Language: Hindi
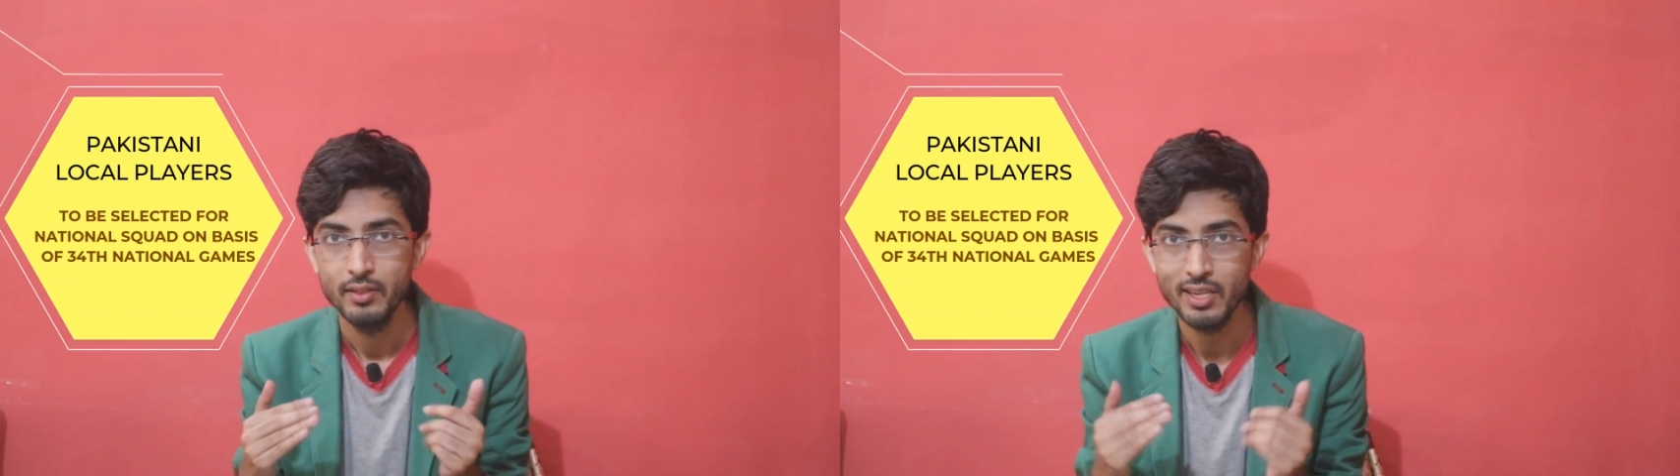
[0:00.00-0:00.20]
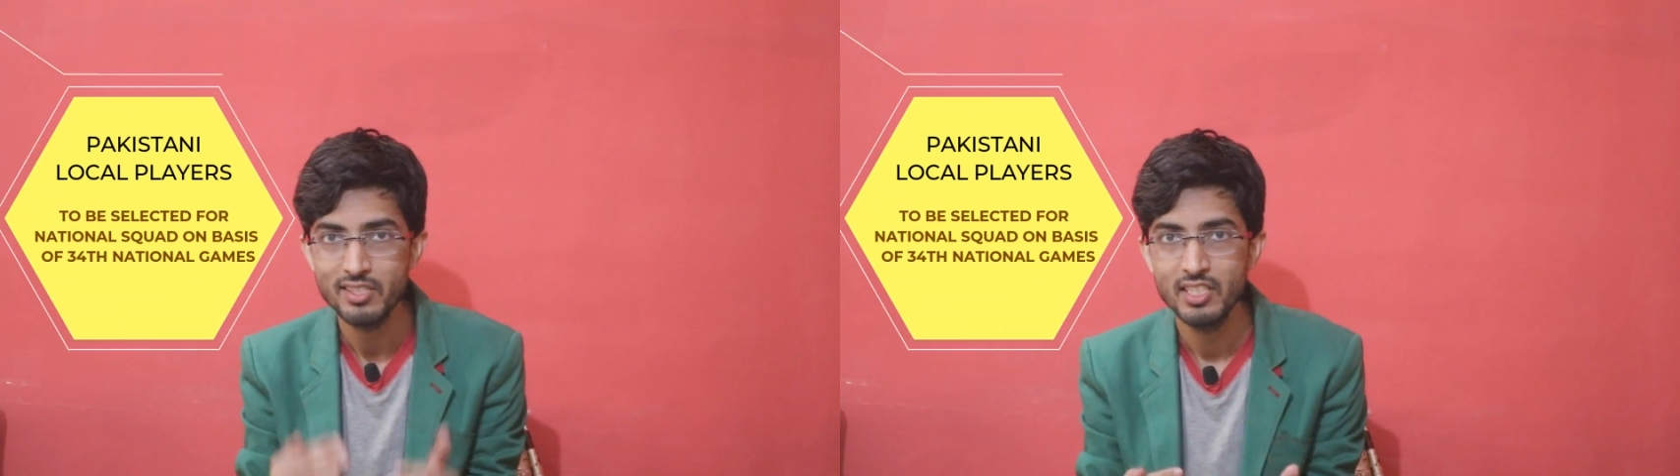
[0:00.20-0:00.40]

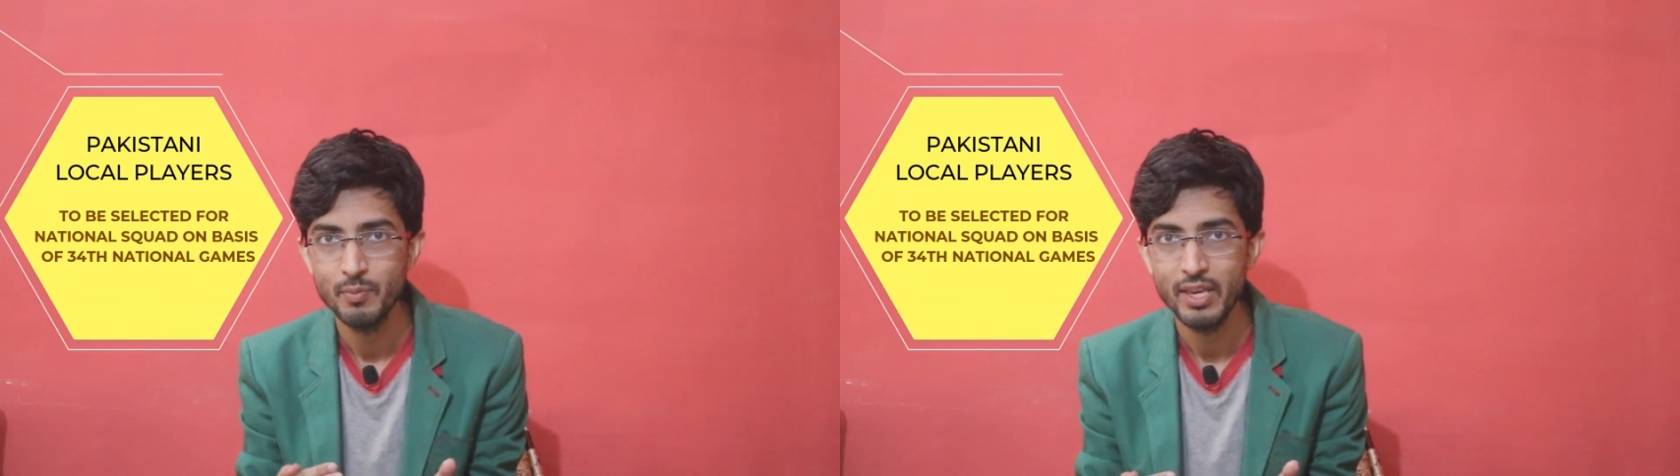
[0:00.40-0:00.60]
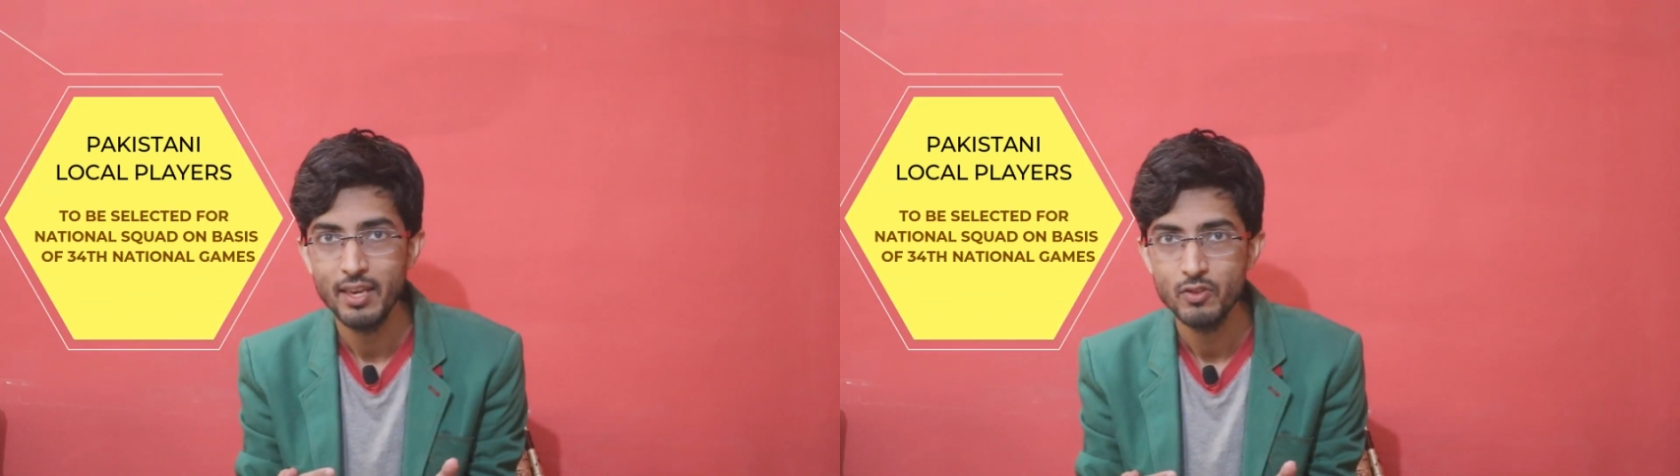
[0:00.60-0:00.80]
दस
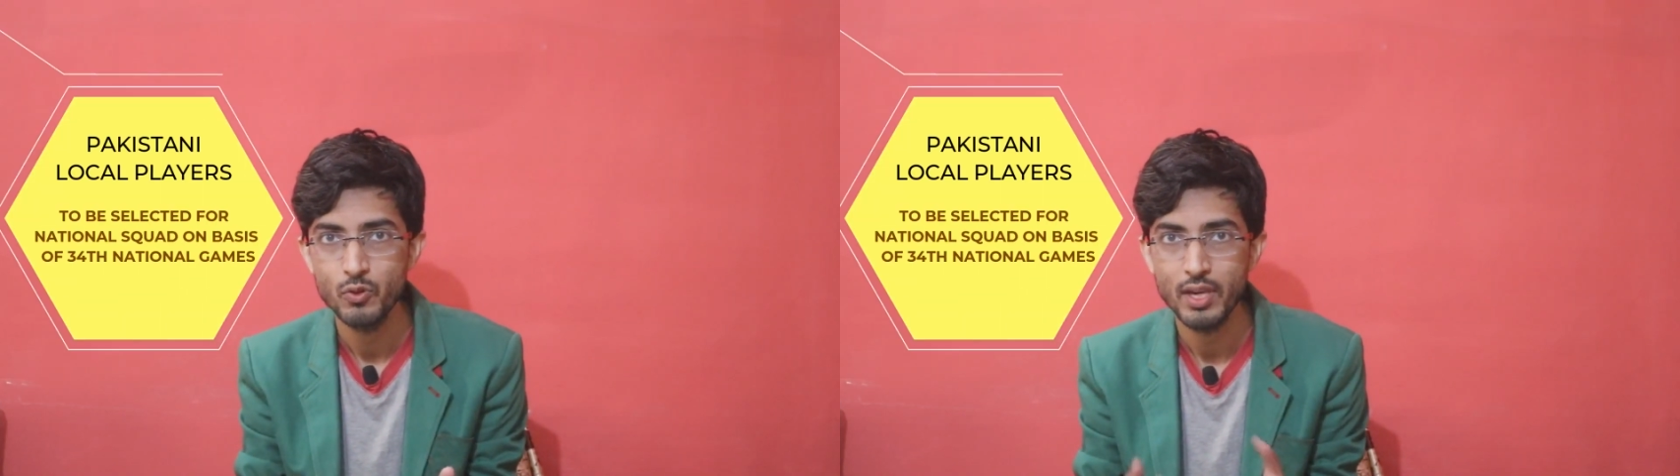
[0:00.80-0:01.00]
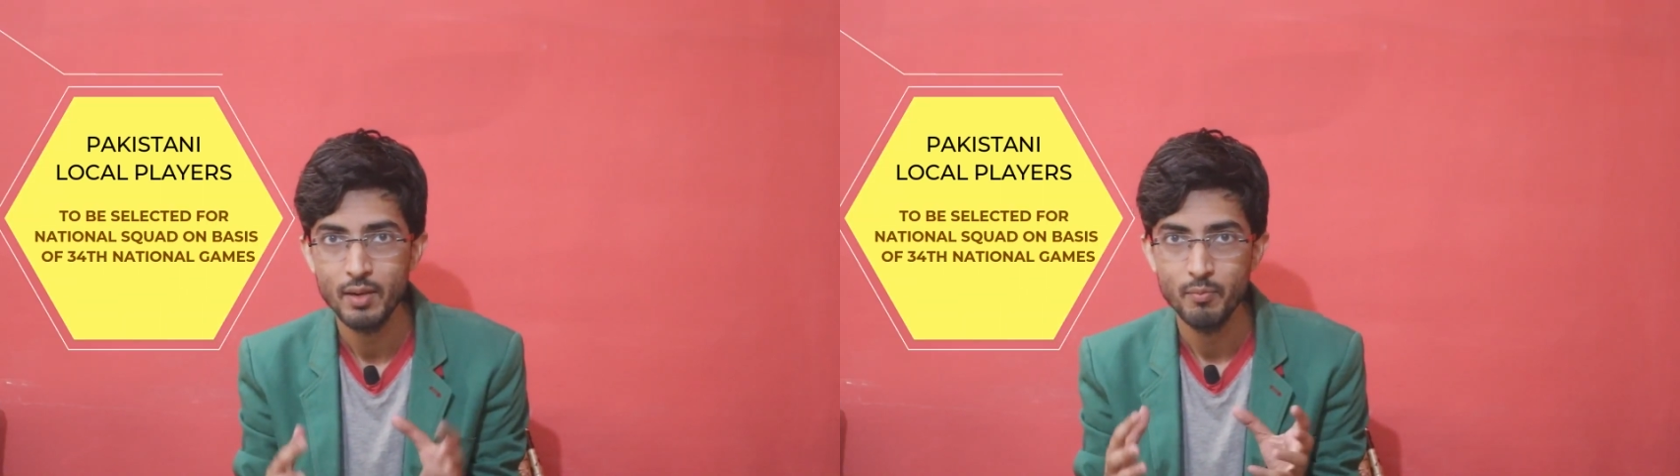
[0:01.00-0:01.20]
टीमें हैं
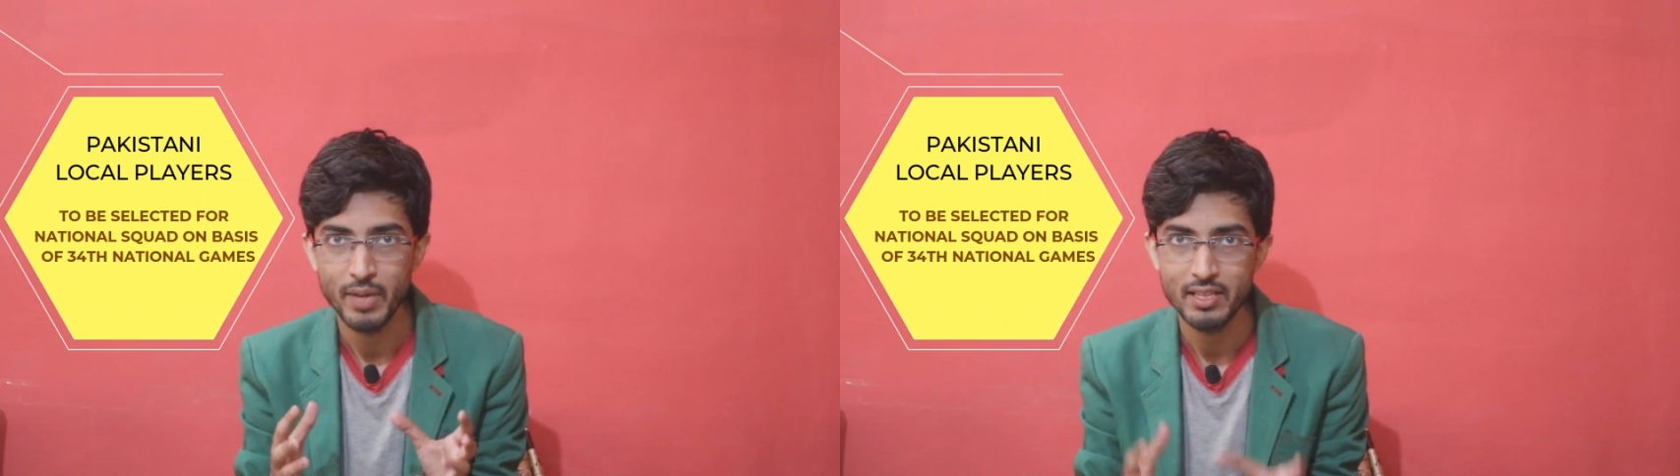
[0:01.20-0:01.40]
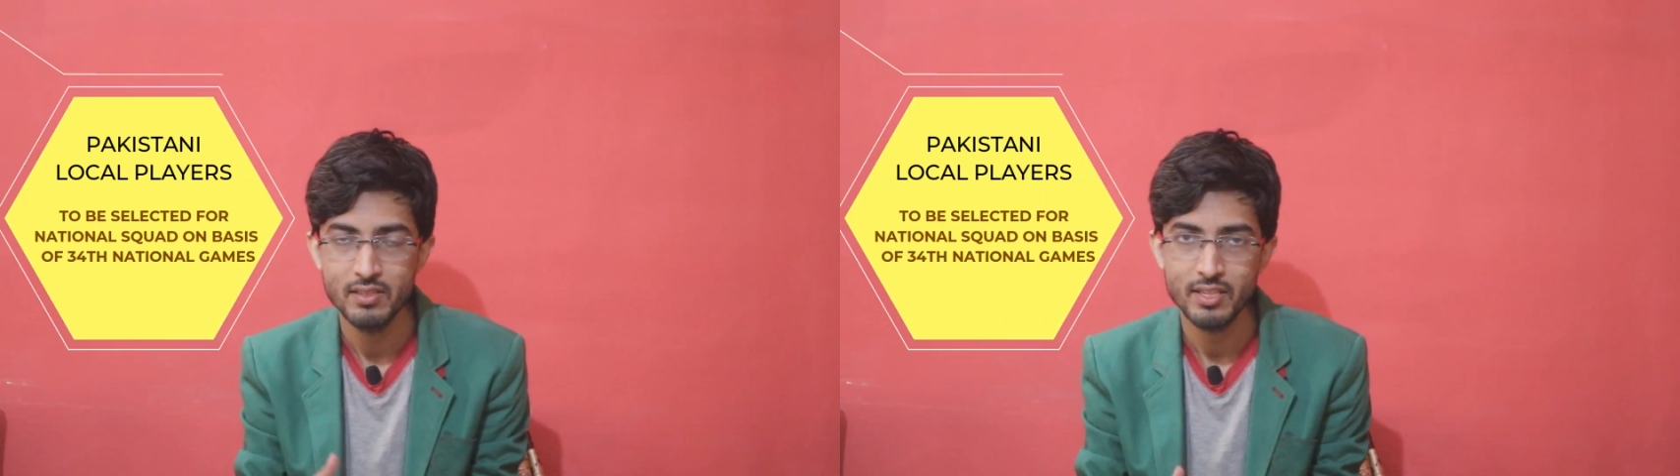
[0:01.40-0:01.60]
जो कि
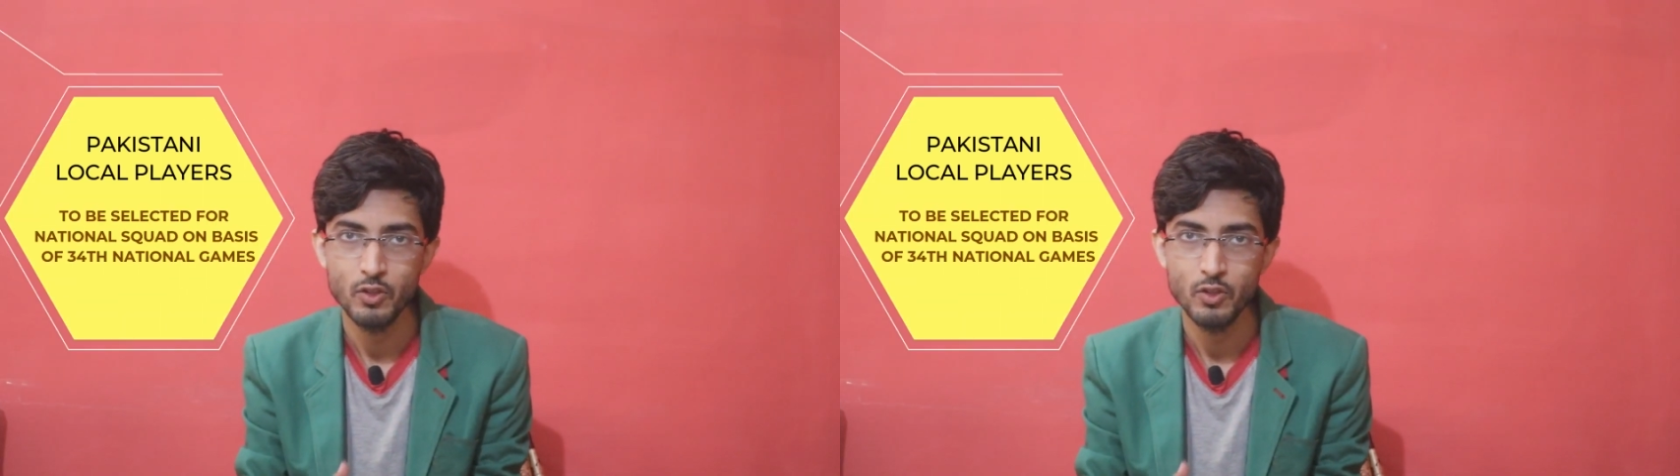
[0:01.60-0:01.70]
मेन्स